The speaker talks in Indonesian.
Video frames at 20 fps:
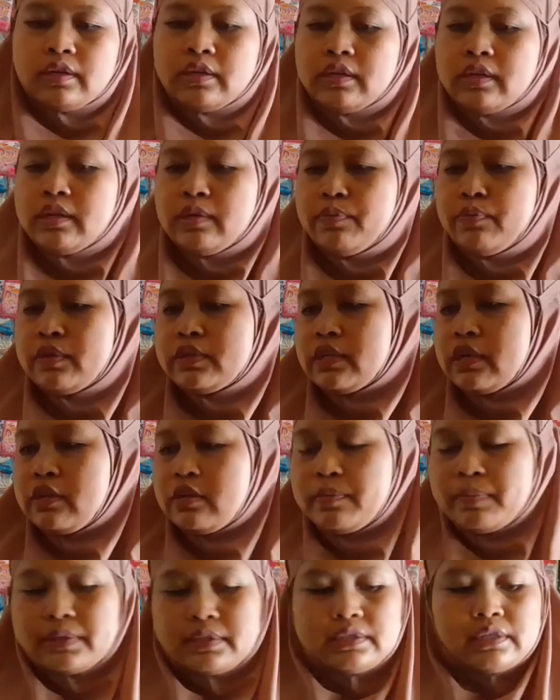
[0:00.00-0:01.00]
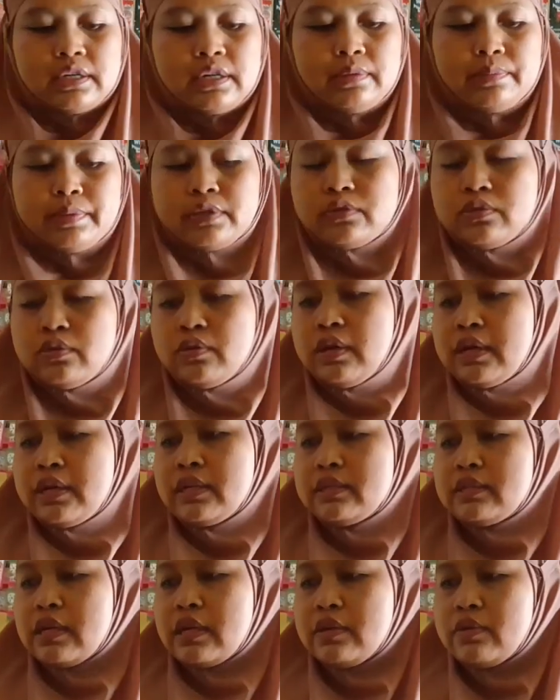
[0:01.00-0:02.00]
ini buat sayur pecel besok
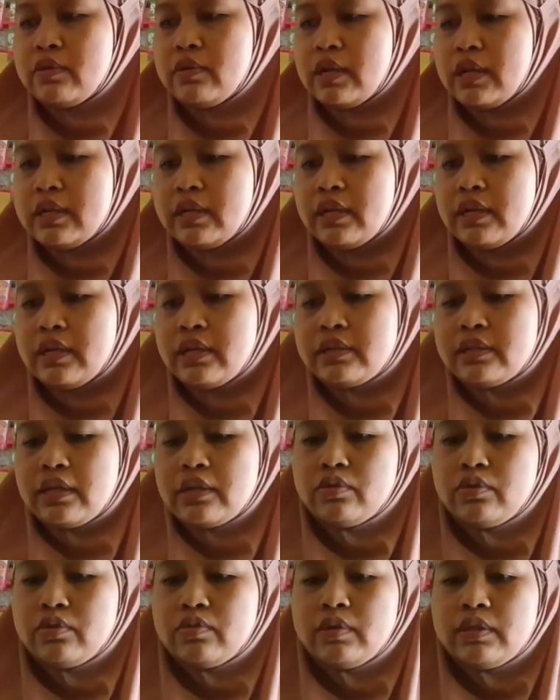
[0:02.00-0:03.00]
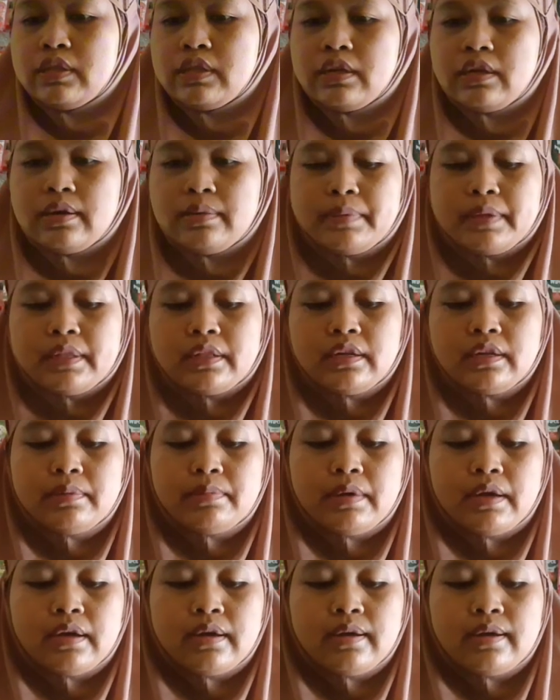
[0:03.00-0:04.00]
ada sayurannya ada 1 2 3 4
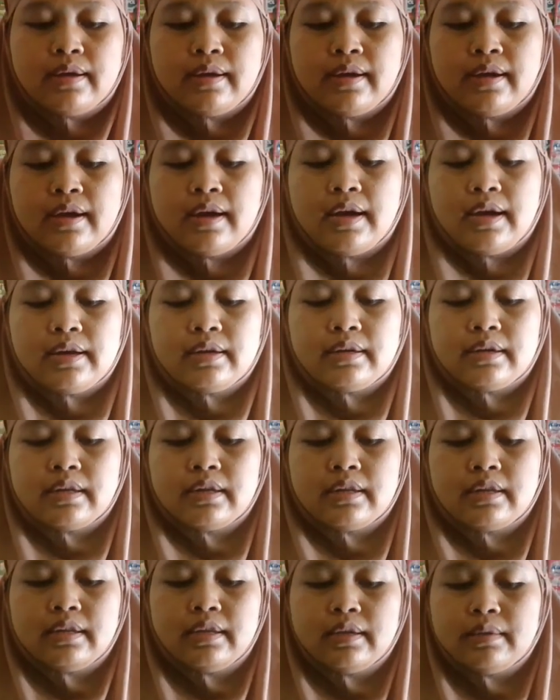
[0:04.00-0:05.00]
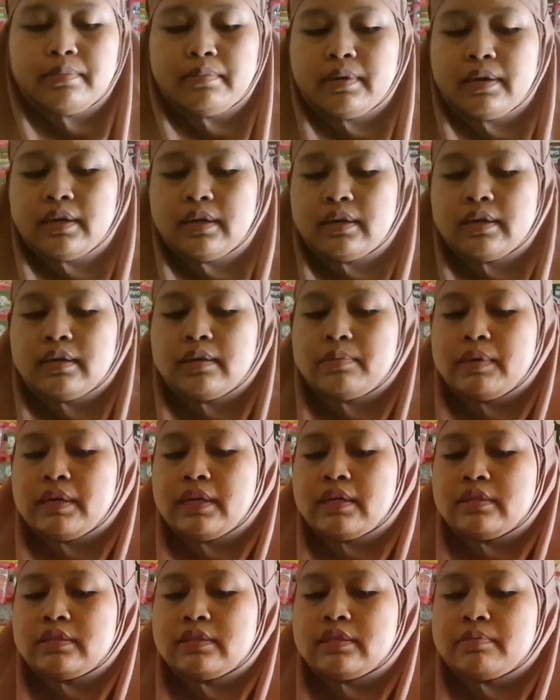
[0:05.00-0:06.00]
5 ada lima
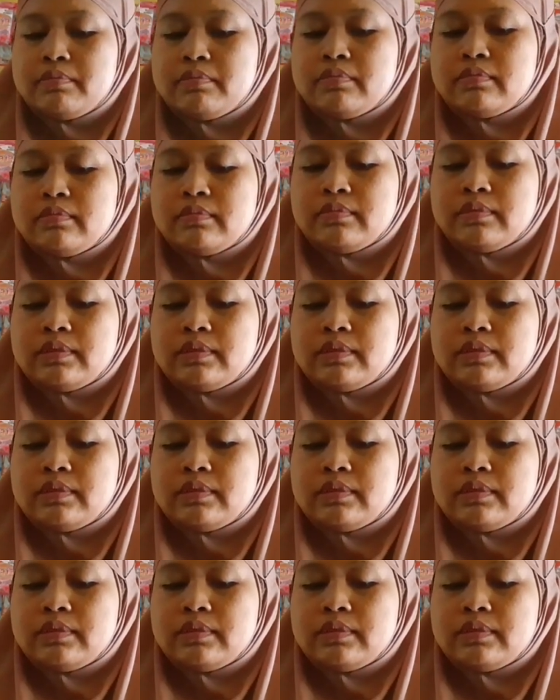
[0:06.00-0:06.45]
macam